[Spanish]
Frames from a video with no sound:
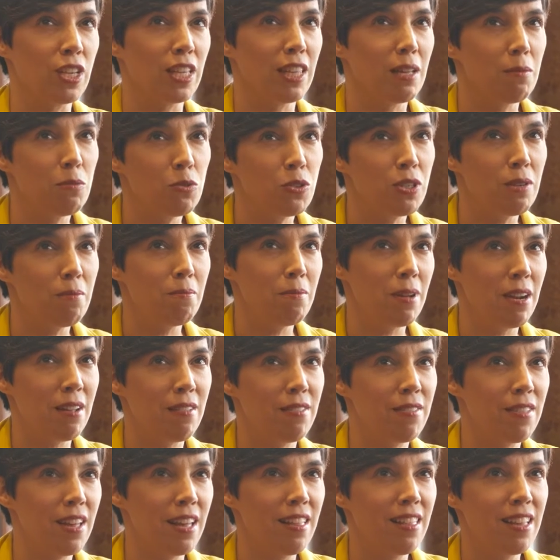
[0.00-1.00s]
quedamos
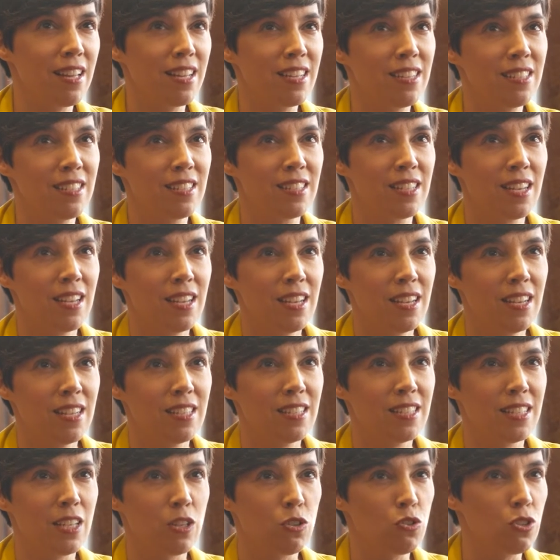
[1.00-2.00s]
embarazadas
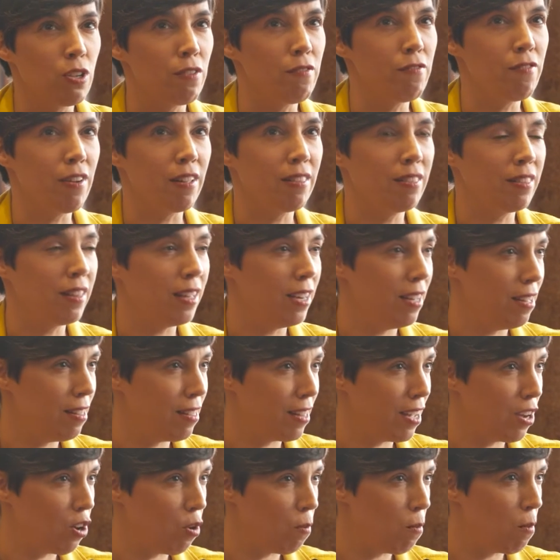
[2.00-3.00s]
se nos
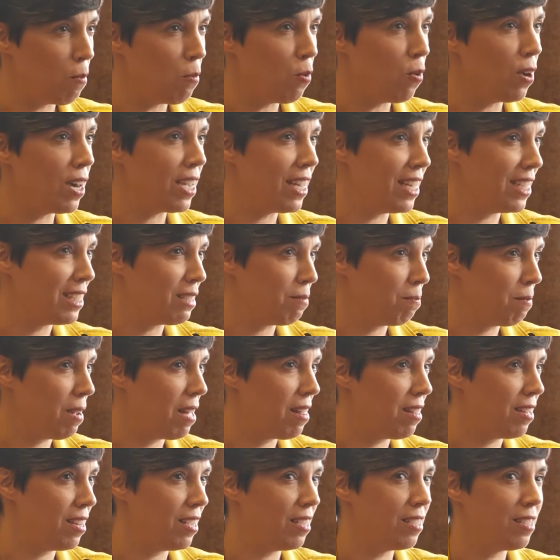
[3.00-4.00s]
infantiliza como mujeres
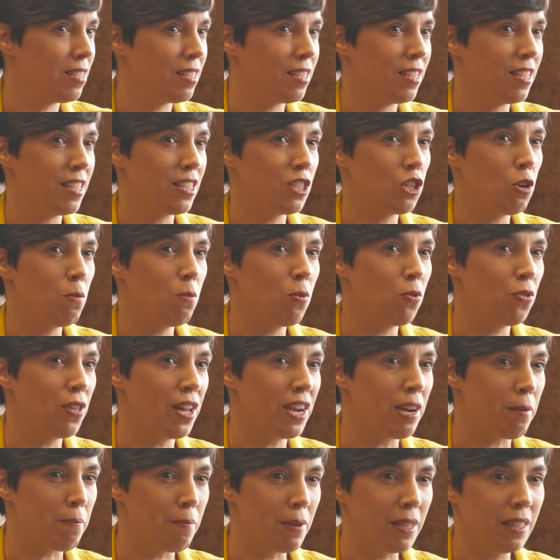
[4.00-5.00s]
madres y es como mm.
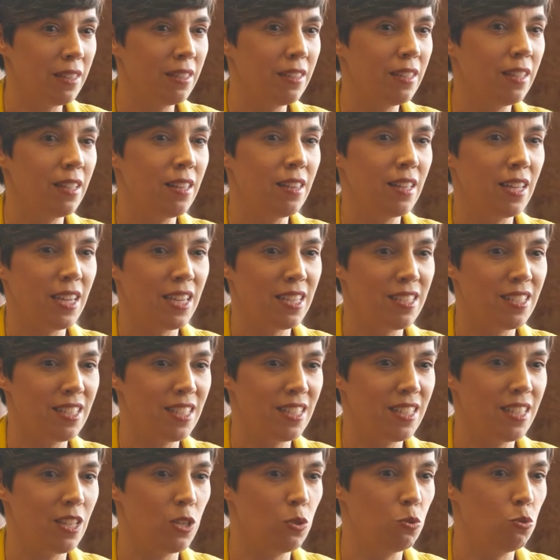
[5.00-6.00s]
de repente dejas
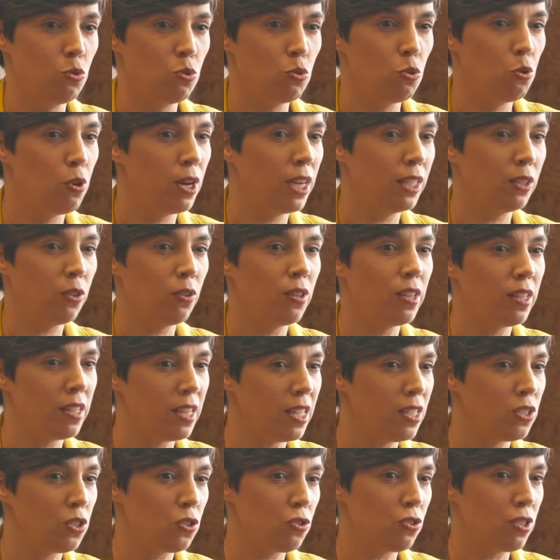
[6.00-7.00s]
de ser un sujeto de
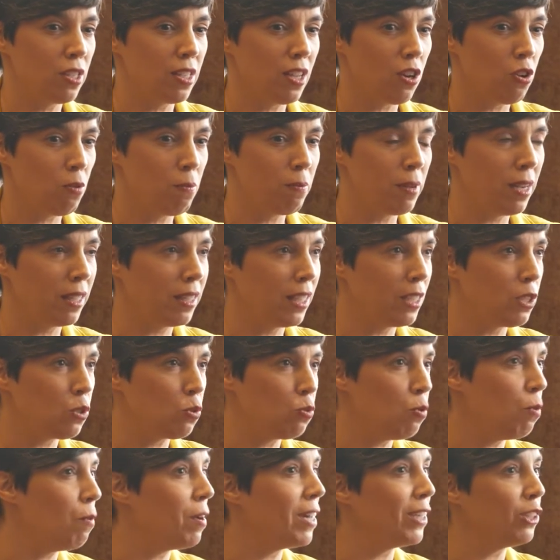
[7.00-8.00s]
derechos y te conviertes
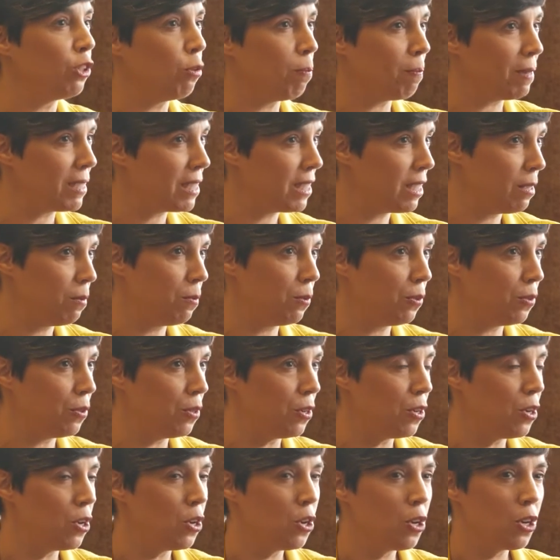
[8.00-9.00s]
en un objeto pasivo.